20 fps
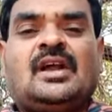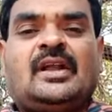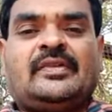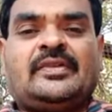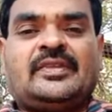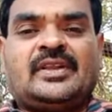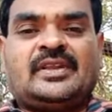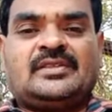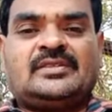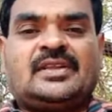
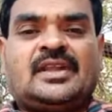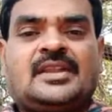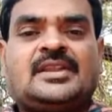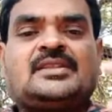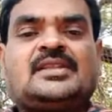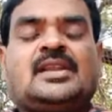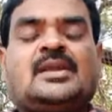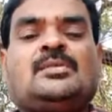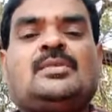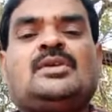அந்த
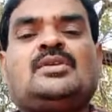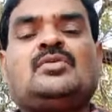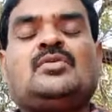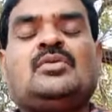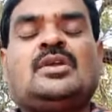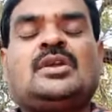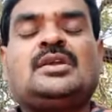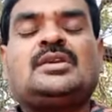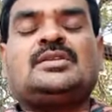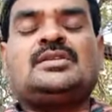சரித்திரமே
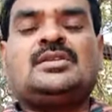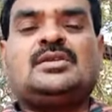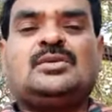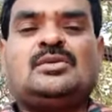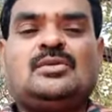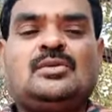உலகத்துக்கு